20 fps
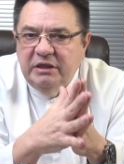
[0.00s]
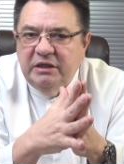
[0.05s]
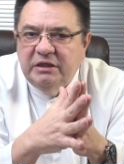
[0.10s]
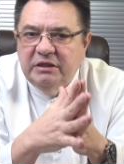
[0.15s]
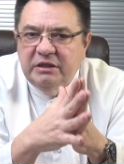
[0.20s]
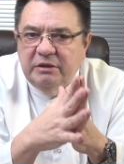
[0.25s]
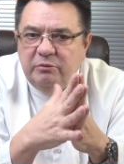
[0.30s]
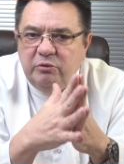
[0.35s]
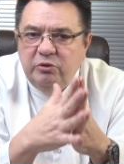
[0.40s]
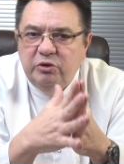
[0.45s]
к
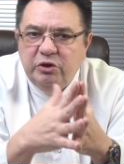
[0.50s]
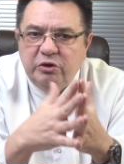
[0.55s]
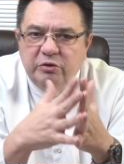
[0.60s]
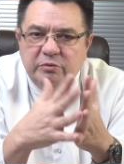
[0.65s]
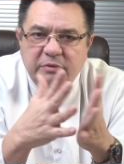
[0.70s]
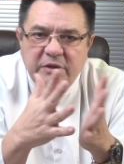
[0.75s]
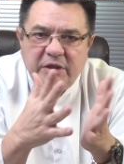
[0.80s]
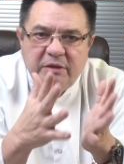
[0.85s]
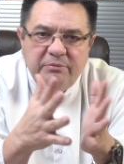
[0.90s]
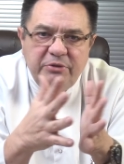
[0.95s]
тому, что
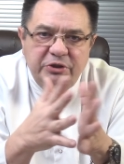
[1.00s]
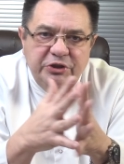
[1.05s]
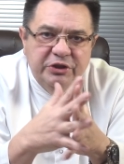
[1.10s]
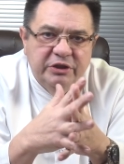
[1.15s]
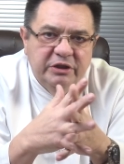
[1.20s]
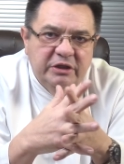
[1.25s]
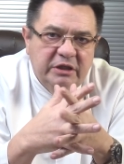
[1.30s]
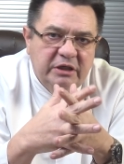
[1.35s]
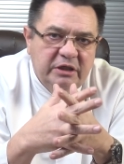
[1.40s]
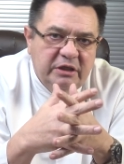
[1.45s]
мы
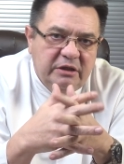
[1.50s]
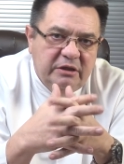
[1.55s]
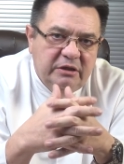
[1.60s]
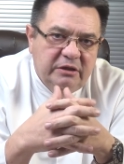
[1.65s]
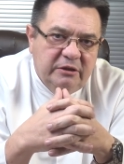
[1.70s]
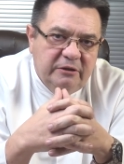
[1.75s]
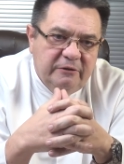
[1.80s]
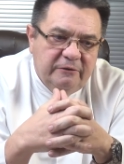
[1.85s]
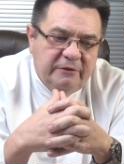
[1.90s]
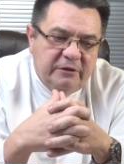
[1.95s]
обычно
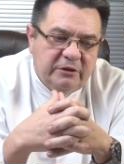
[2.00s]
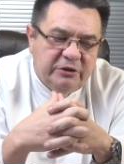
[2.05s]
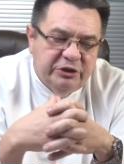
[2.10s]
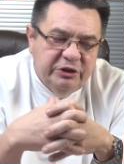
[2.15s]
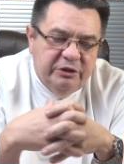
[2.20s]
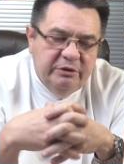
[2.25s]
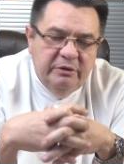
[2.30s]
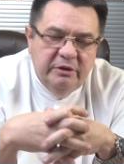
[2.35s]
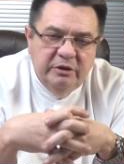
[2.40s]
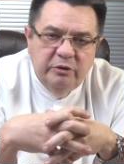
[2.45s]
э,
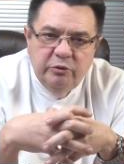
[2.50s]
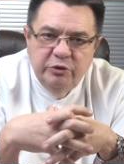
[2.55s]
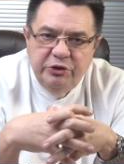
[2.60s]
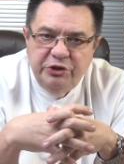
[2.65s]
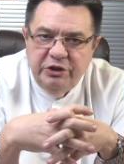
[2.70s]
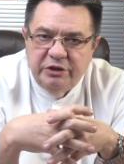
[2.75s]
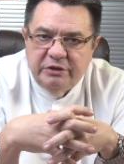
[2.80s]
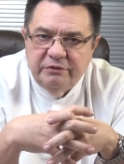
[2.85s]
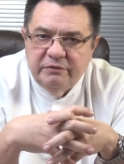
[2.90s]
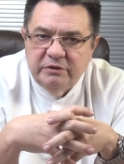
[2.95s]
должны
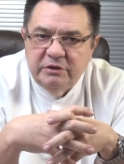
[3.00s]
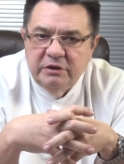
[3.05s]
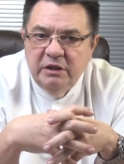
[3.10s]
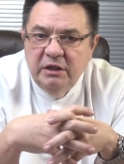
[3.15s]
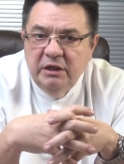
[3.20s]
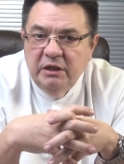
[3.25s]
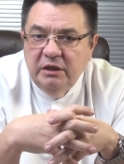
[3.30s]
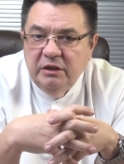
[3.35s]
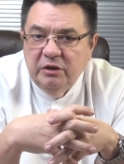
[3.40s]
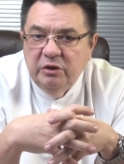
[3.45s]
учитывать.
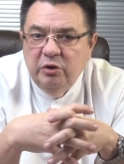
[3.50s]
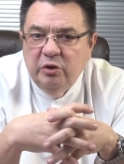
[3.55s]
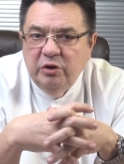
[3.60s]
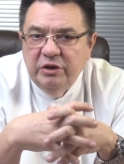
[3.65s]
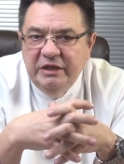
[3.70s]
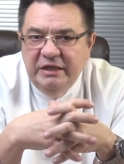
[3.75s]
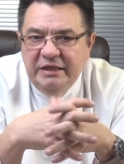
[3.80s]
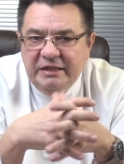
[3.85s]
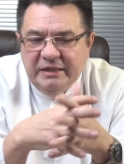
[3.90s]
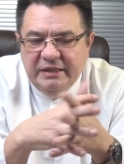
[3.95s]
Но
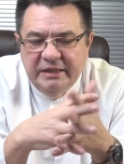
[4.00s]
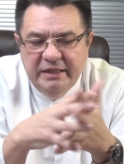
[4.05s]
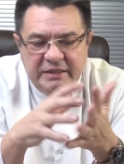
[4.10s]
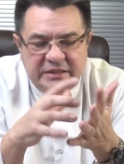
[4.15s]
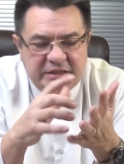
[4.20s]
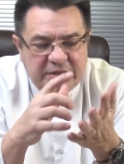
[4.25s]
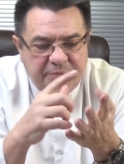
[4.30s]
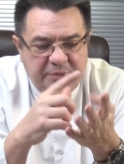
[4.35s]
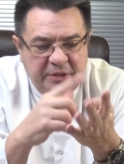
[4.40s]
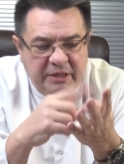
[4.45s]
их,
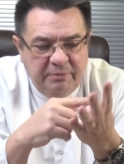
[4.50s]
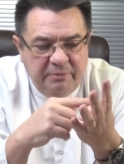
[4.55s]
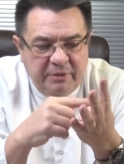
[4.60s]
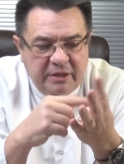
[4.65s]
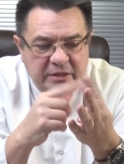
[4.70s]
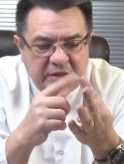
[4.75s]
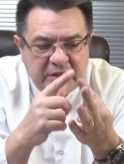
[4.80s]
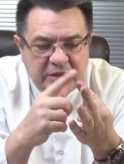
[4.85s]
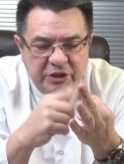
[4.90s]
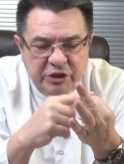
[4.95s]
этих
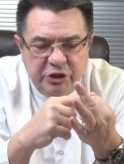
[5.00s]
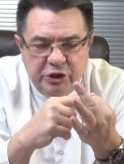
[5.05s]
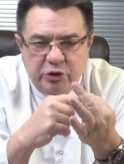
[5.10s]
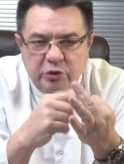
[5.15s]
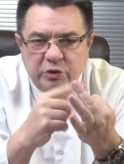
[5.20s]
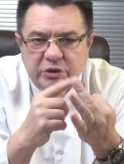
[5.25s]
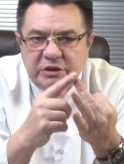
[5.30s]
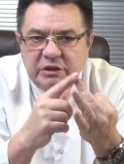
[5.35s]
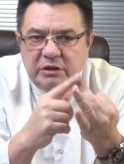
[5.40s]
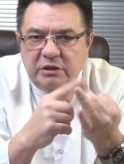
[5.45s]
переменных,
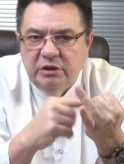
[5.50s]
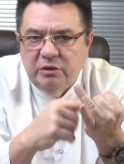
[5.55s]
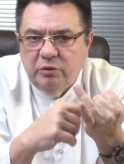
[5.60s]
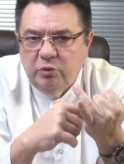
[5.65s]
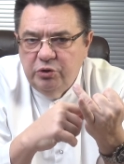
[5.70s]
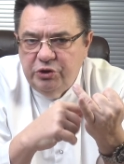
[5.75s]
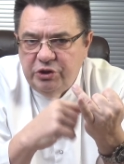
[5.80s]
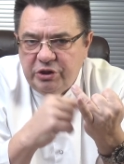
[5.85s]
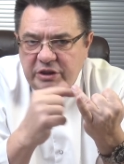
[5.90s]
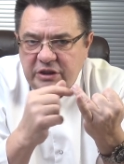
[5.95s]
еще целая
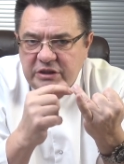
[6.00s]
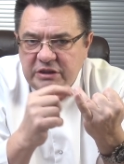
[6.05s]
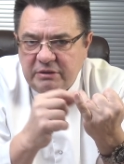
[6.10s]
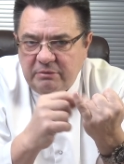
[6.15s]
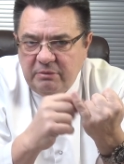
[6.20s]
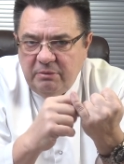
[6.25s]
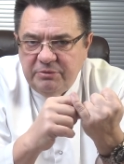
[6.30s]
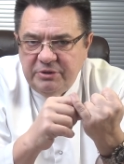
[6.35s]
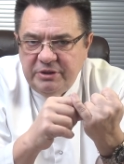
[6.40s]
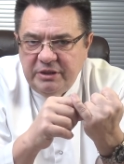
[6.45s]
куча на
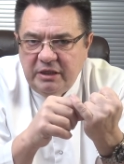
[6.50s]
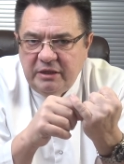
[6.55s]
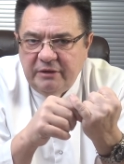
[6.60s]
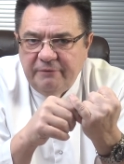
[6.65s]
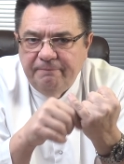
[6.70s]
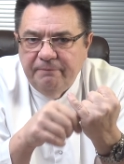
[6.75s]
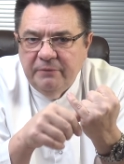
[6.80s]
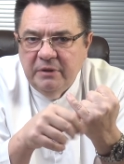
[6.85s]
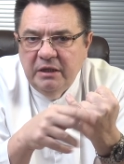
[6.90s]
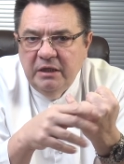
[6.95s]
самом деле.
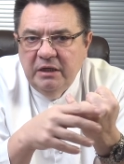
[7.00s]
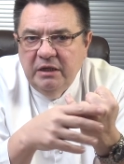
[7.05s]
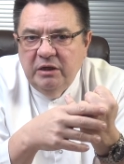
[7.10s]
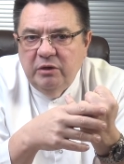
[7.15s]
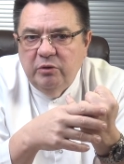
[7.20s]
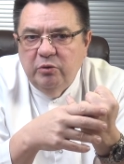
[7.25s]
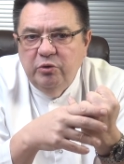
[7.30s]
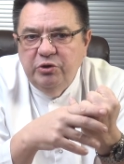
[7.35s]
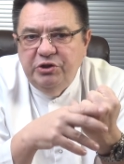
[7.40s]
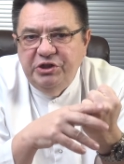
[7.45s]

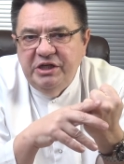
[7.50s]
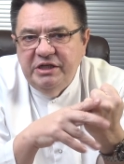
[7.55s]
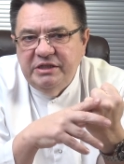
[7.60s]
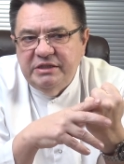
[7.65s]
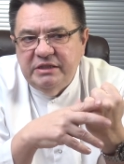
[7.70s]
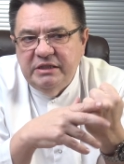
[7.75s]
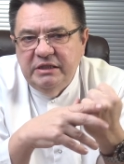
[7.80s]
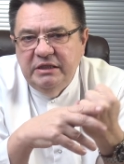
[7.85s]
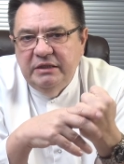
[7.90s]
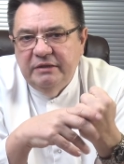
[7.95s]

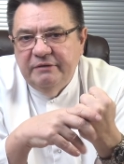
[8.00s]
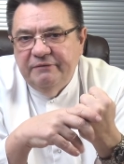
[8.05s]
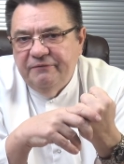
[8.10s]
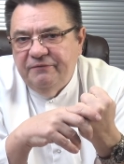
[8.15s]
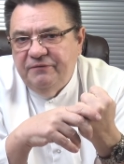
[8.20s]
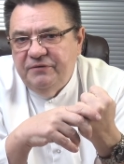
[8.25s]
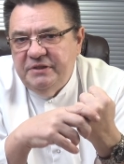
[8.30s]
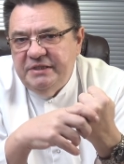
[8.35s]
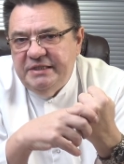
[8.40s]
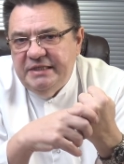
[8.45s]
Учесть
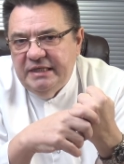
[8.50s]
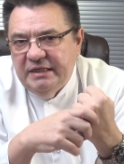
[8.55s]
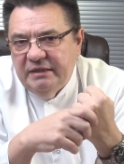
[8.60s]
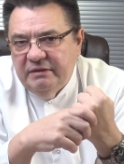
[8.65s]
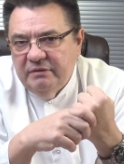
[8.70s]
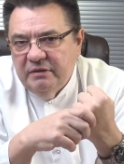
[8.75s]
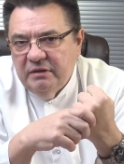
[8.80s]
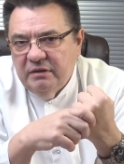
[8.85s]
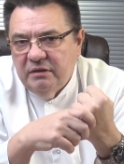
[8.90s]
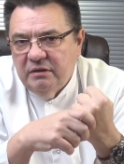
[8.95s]

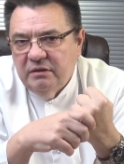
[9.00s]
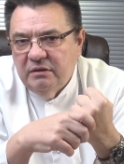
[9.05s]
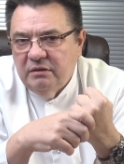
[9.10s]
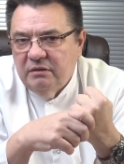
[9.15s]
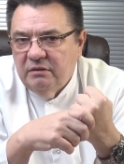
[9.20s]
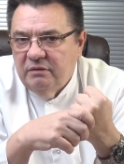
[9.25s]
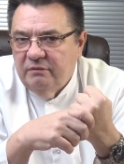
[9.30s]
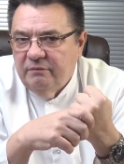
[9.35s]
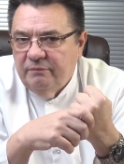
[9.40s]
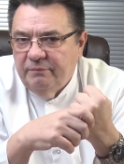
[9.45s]
все
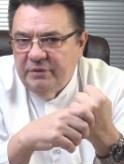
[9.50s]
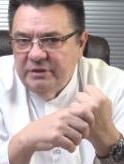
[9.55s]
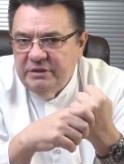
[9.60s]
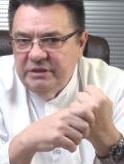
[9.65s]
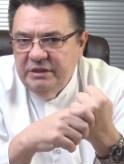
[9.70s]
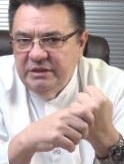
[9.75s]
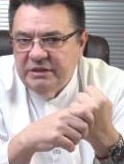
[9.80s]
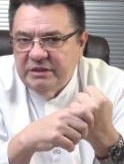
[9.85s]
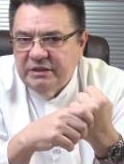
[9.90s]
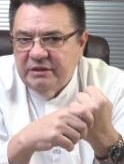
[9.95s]

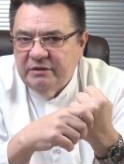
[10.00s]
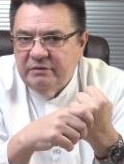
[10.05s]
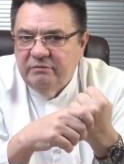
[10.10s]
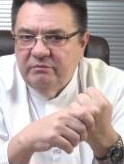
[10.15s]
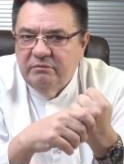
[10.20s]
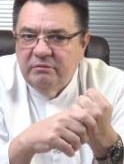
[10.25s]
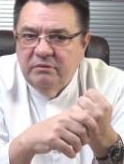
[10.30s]
позиции,